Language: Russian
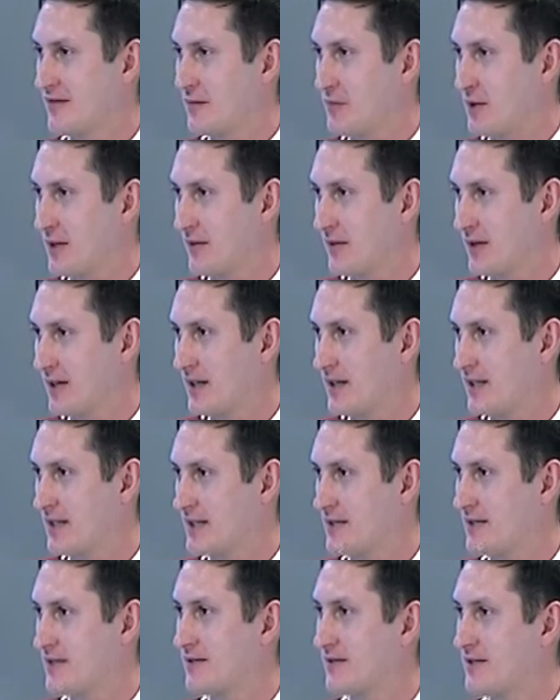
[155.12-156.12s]
во-первых,
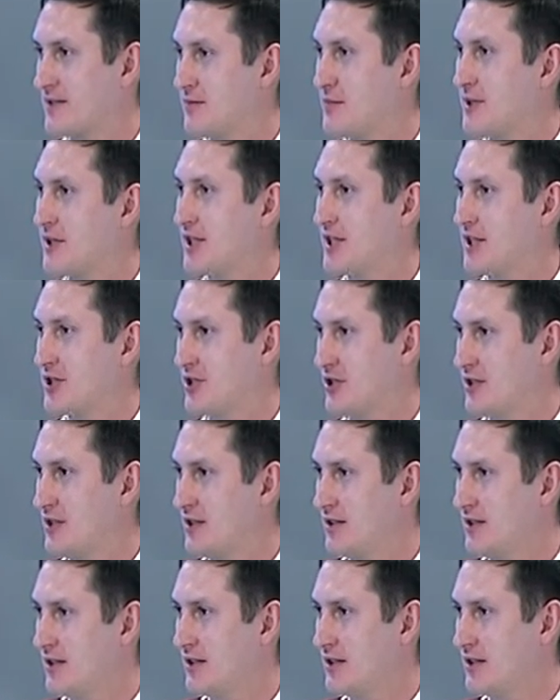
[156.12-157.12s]
с
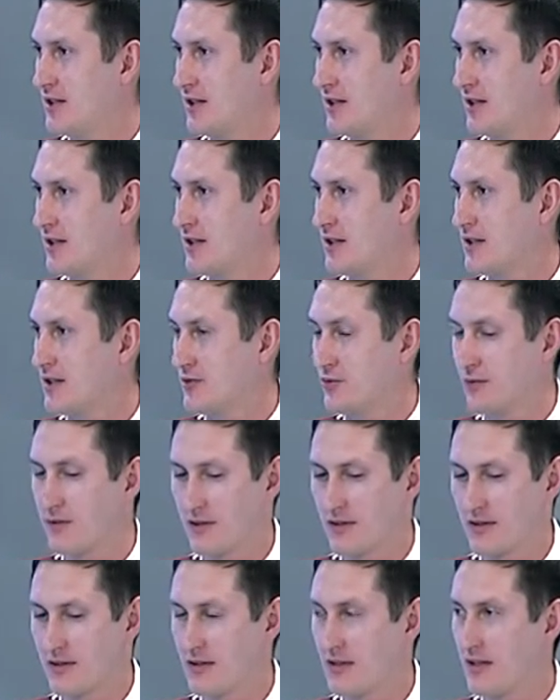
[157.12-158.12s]
8.30. А, не с
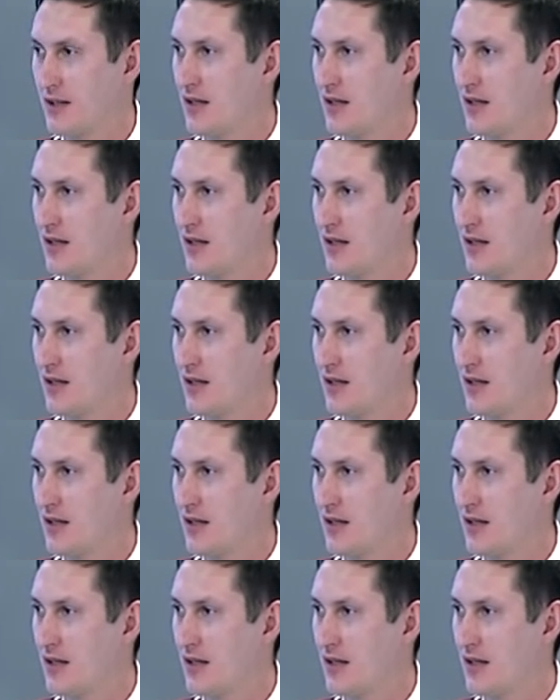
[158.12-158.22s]
9,